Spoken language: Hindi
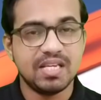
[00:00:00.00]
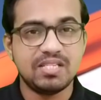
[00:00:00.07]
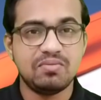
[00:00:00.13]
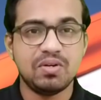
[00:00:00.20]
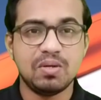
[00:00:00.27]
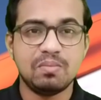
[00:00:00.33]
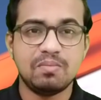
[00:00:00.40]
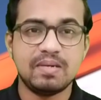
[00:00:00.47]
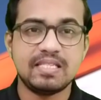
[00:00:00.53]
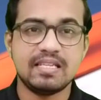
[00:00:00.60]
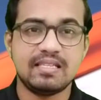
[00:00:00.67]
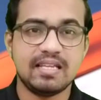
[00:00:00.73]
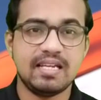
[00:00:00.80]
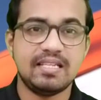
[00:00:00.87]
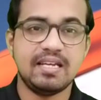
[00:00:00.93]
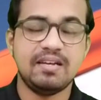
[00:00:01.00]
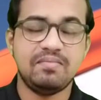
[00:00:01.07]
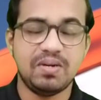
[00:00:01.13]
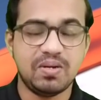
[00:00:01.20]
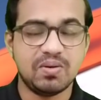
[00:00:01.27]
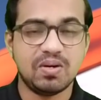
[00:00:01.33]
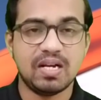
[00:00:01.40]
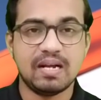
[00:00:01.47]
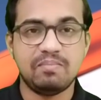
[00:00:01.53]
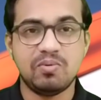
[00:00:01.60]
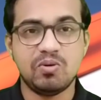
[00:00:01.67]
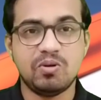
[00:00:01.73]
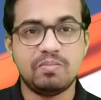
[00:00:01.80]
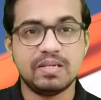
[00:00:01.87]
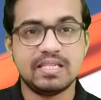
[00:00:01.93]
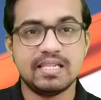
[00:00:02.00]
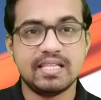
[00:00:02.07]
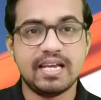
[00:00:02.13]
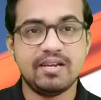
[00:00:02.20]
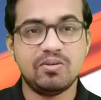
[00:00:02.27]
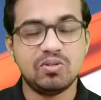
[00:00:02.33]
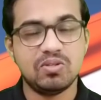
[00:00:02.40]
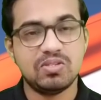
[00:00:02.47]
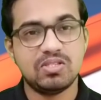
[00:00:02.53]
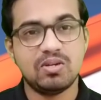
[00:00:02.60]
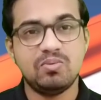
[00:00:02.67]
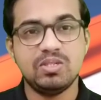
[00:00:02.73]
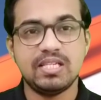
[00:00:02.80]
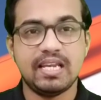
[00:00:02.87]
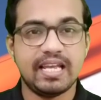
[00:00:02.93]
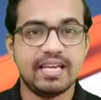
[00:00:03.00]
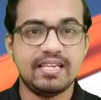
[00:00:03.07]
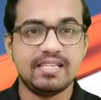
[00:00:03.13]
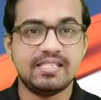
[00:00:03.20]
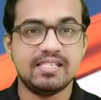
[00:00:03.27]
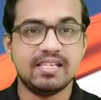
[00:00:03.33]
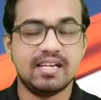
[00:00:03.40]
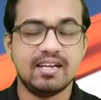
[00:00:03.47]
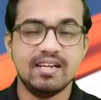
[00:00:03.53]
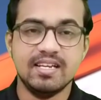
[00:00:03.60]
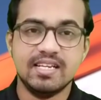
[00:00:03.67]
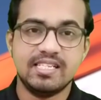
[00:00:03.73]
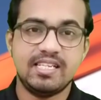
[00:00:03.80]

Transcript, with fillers: इस वीडियो में बस इतना ही था ये वीडियो अगर आप लोग को पसंद आई हो तो इसे ज़रूर से लाइक कीजिएगा